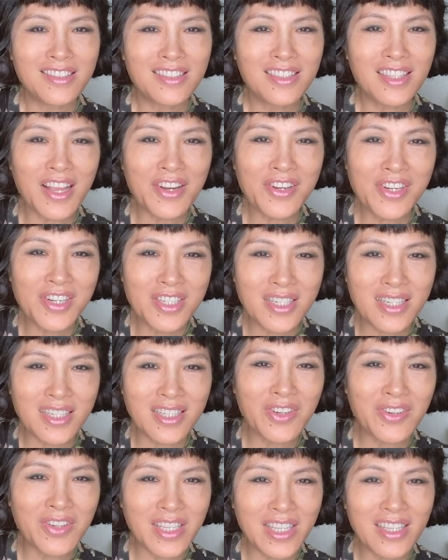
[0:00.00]
但是只
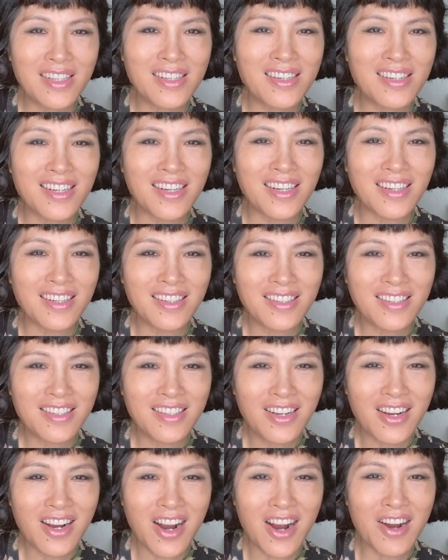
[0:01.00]
有一个
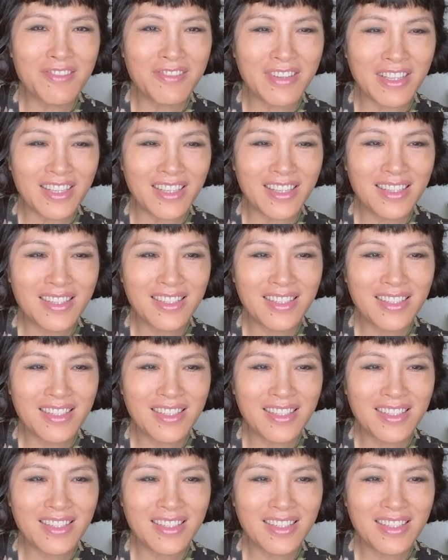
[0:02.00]
Harvey，